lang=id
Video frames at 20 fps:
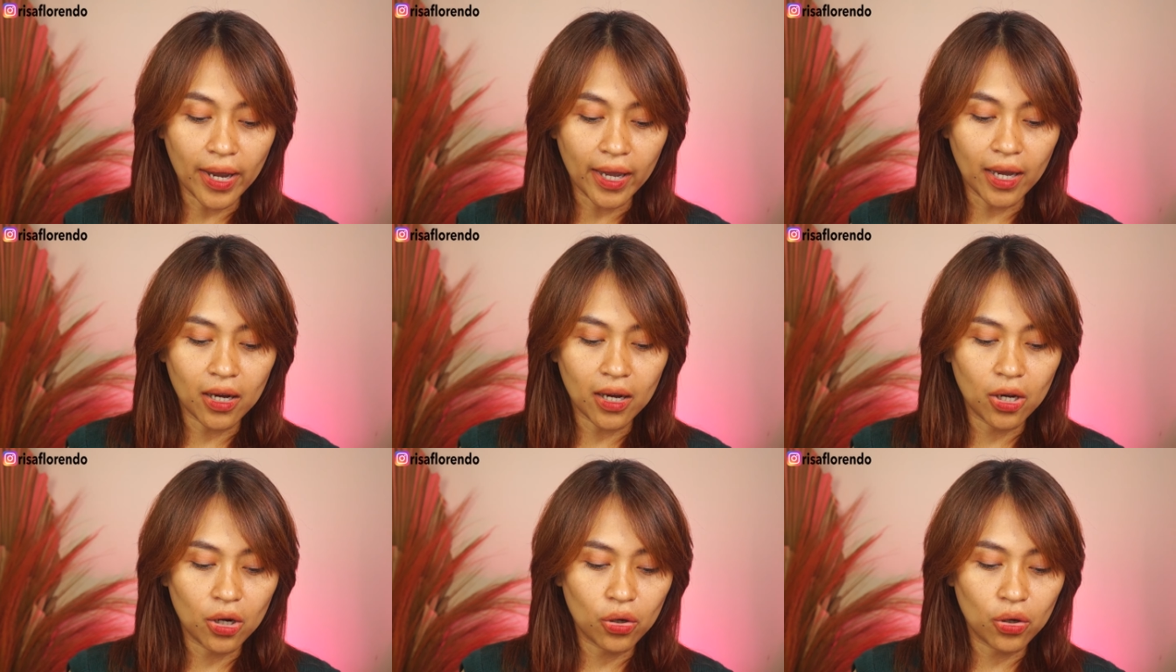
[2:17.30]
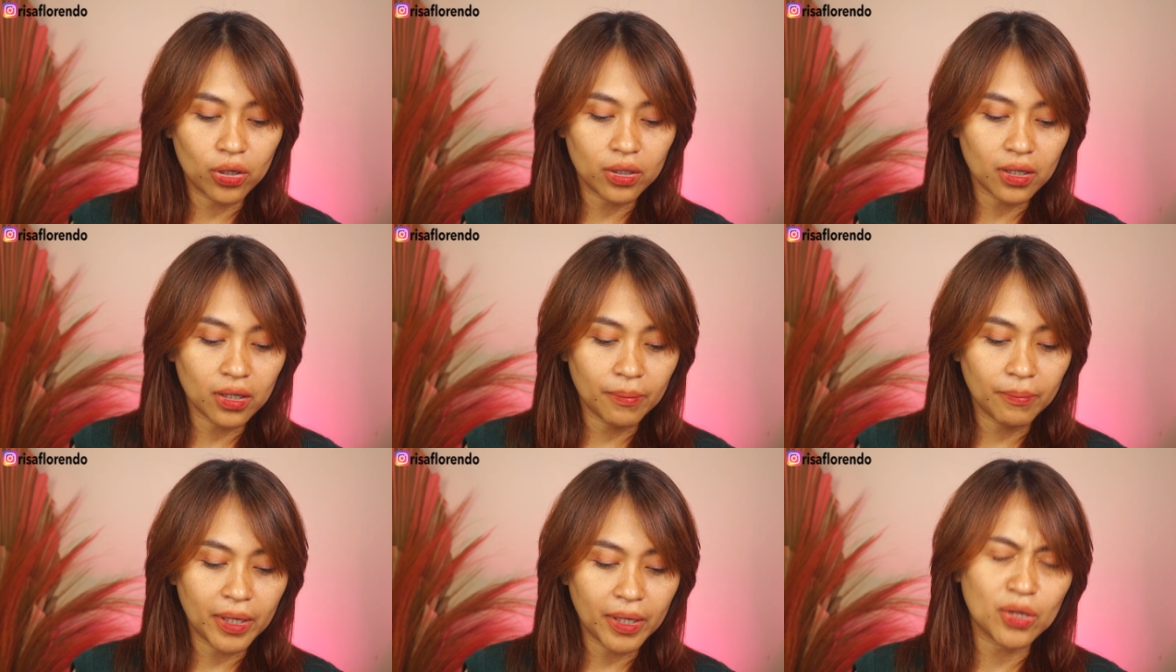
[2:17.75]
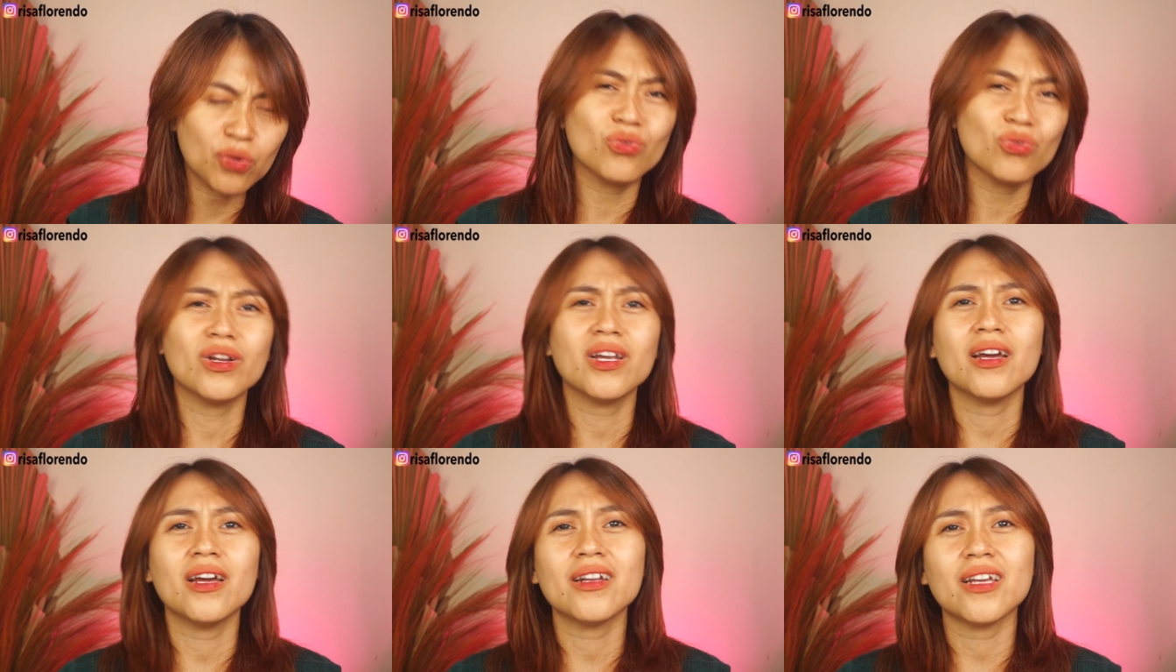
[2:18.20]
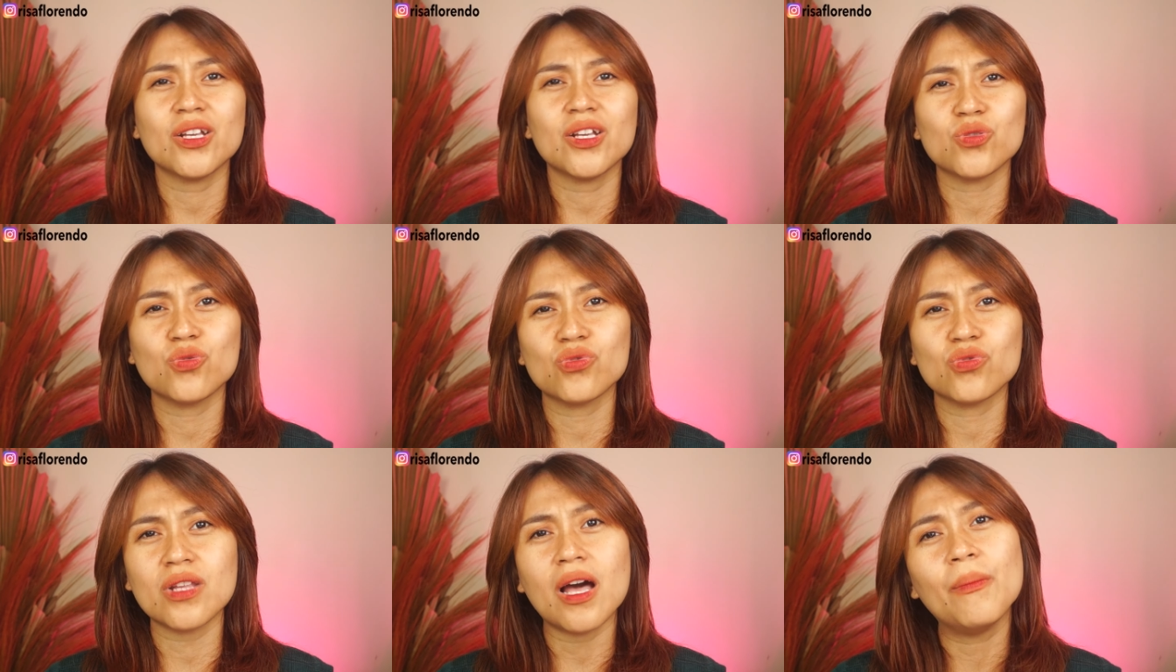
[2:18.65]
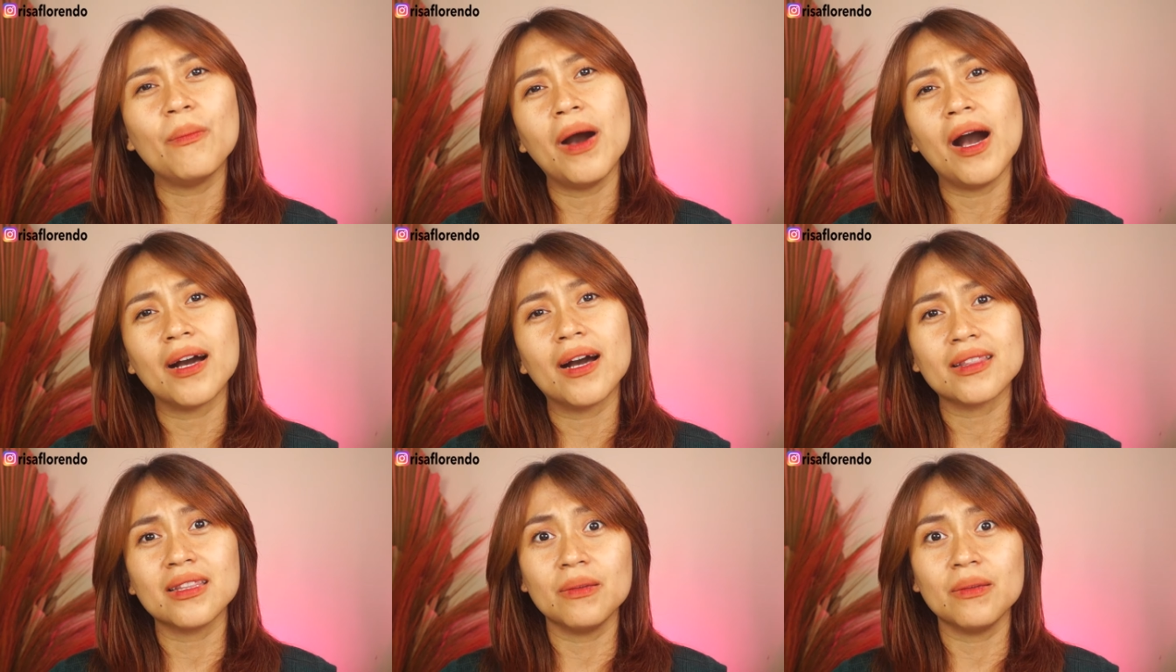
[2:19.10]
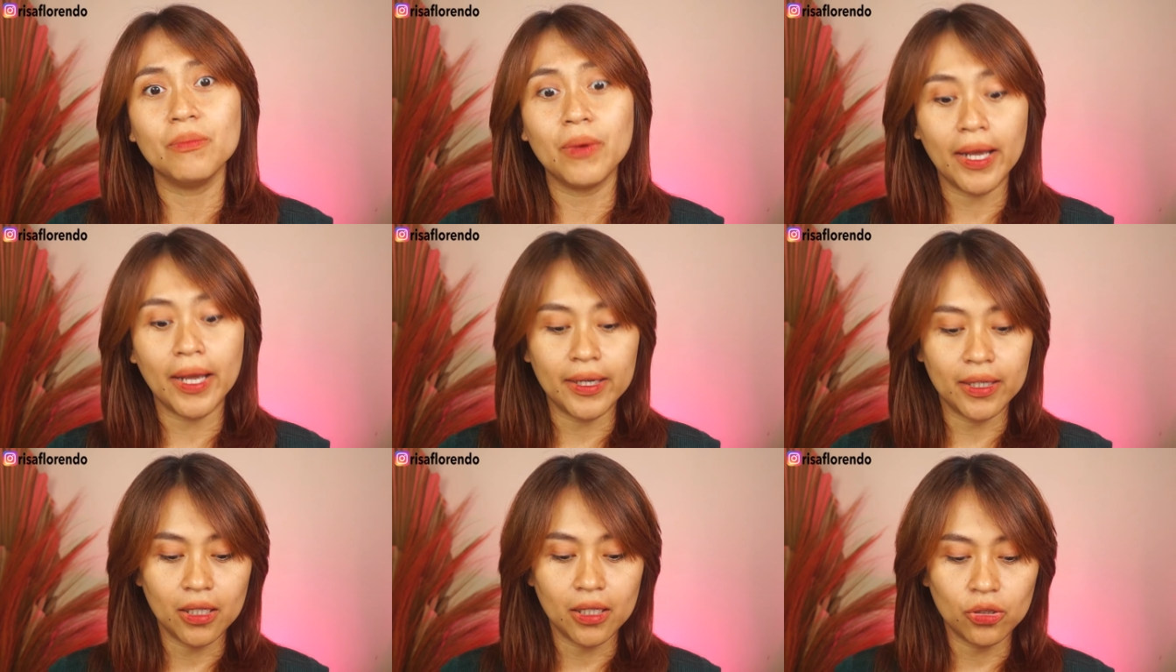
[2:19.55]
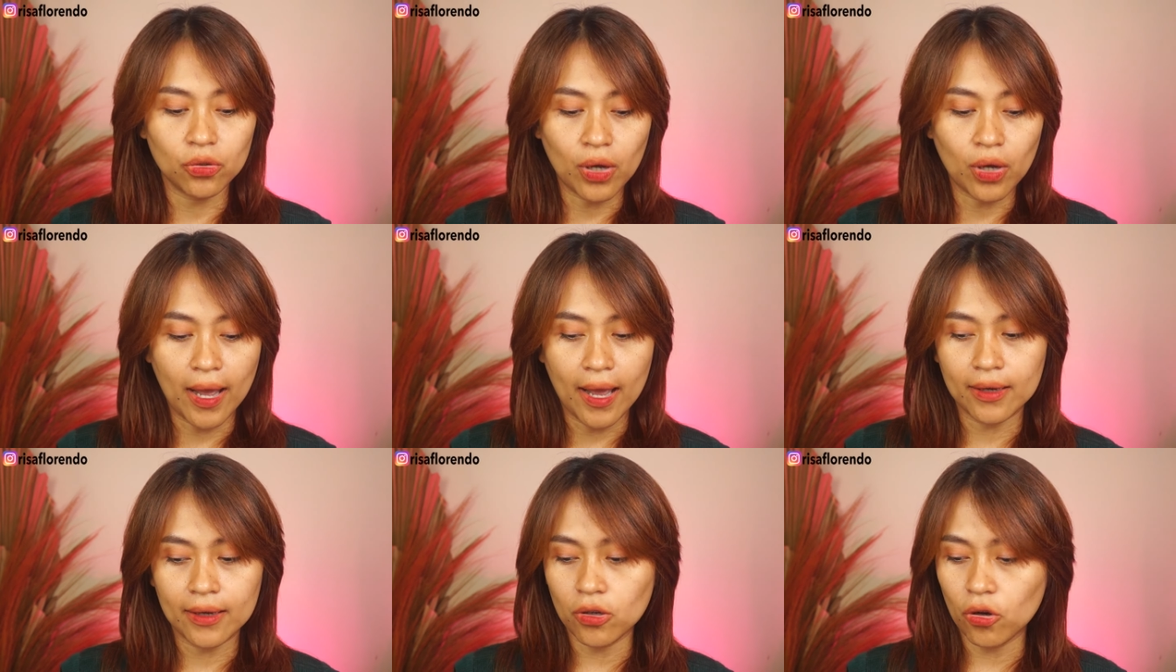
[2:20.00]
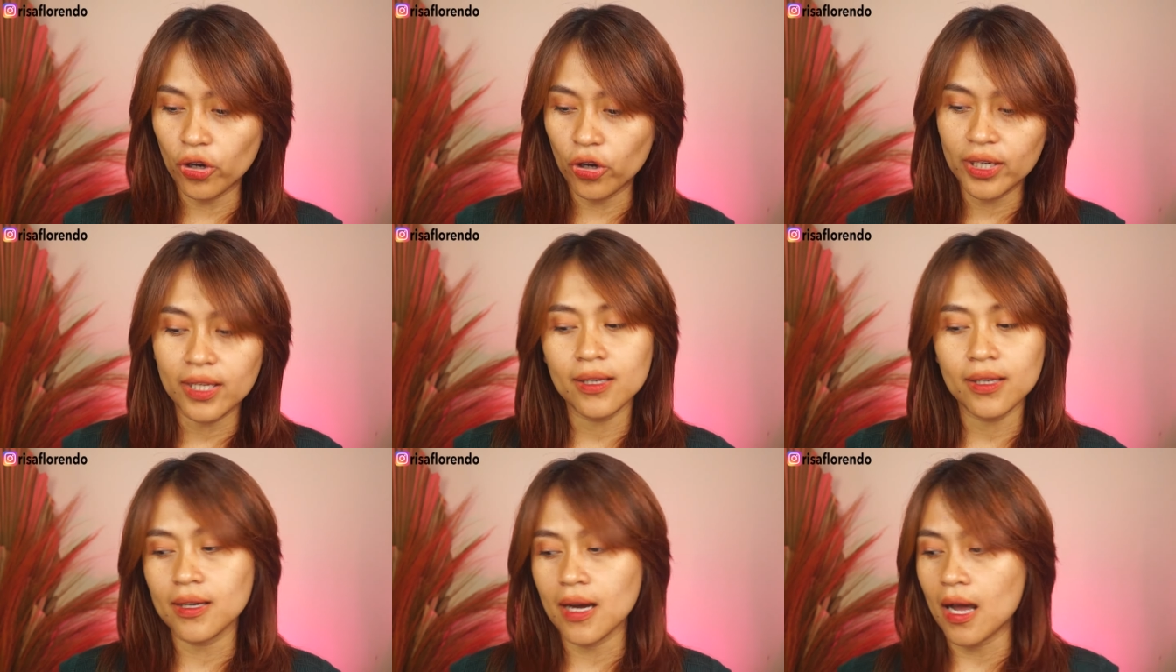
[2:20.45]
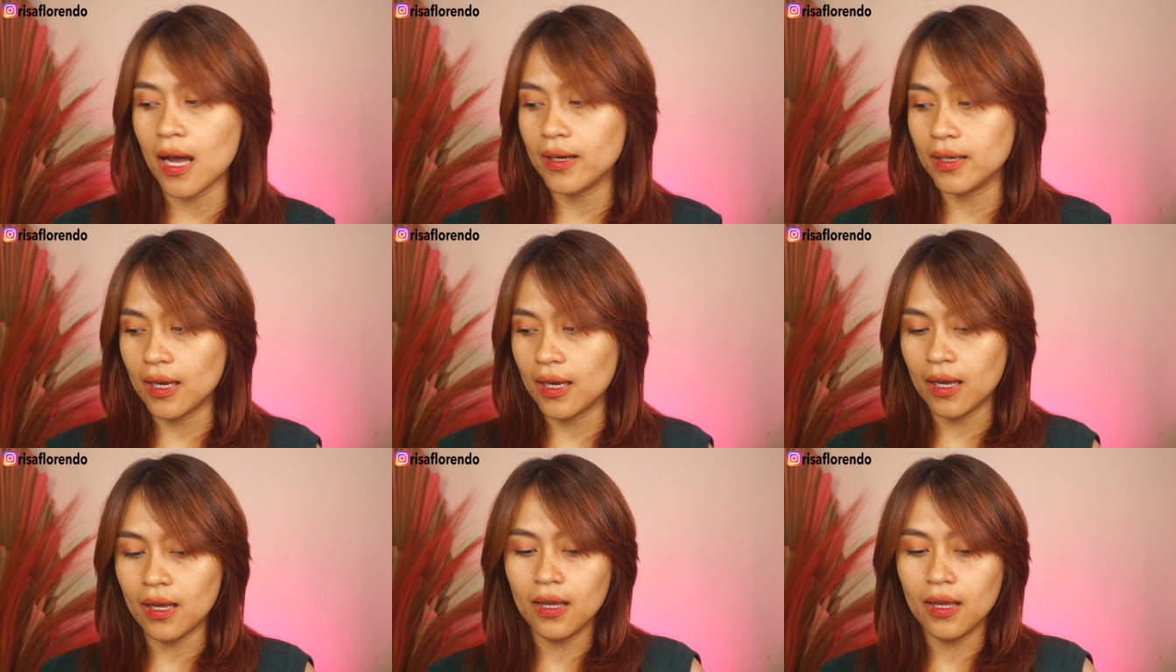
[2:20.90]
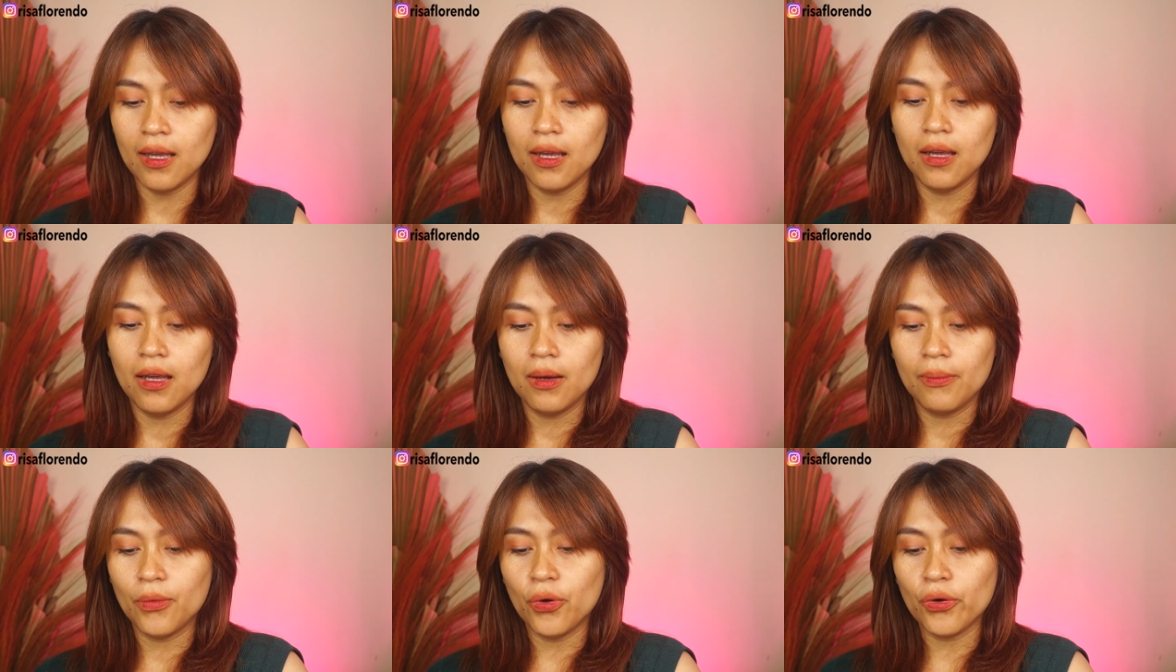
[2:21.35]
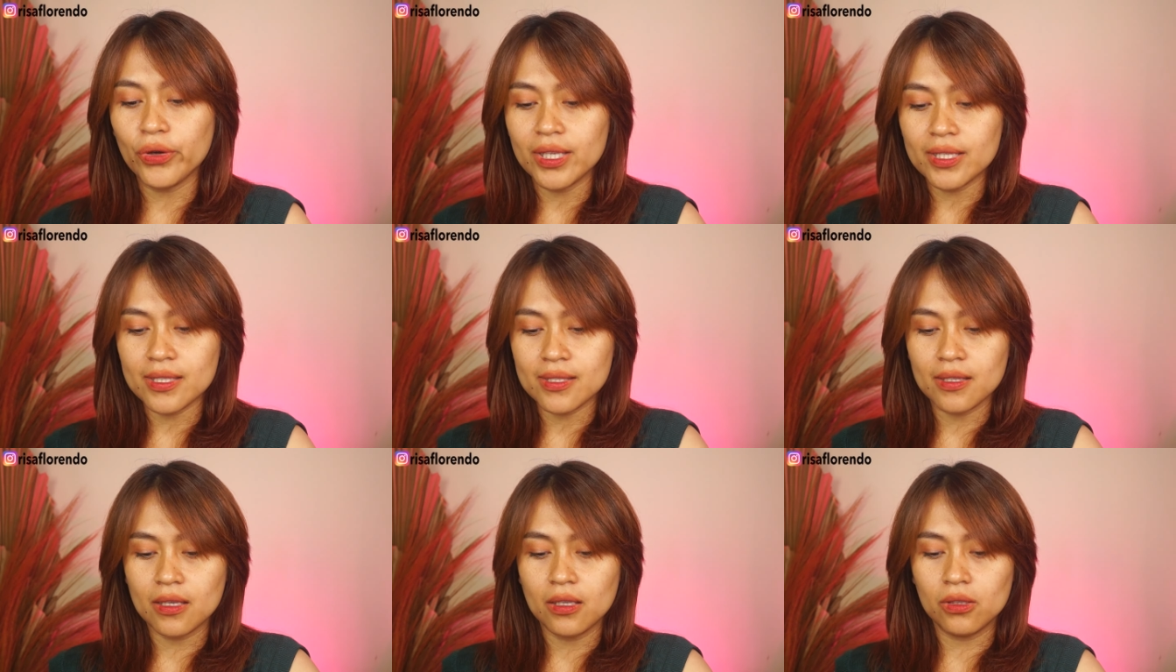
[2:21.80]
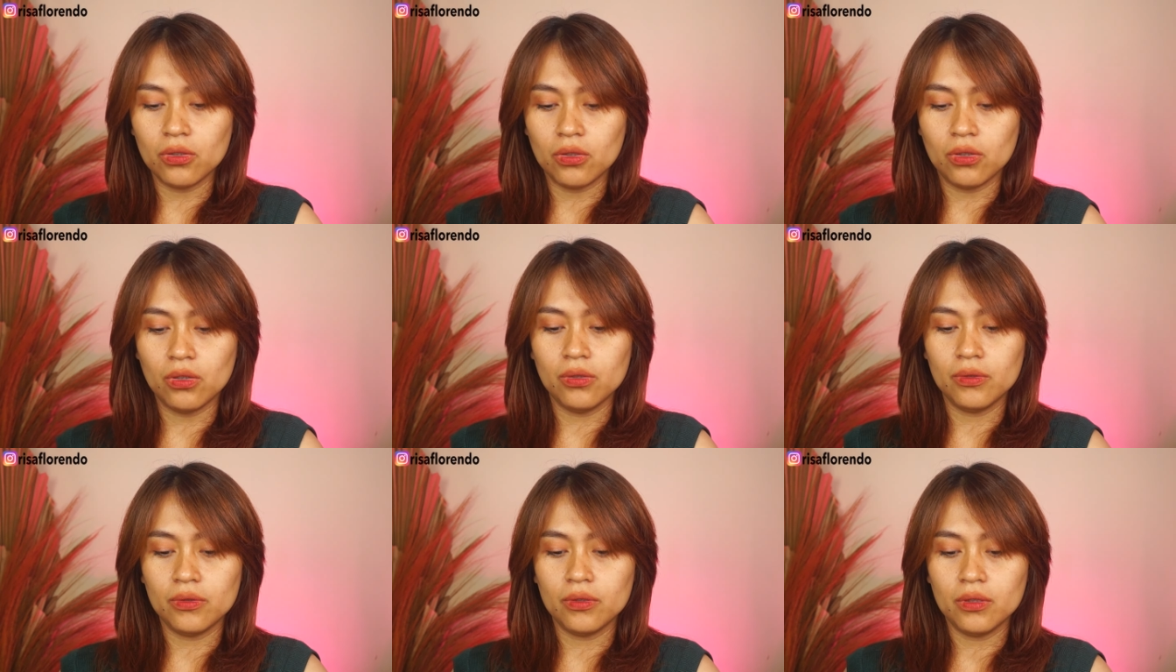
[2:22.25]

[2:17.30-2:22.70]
ya. Kalau krim merkuri kan kayak susah banget di blend gitu kan. Kalau ini enggak dia moist gitu.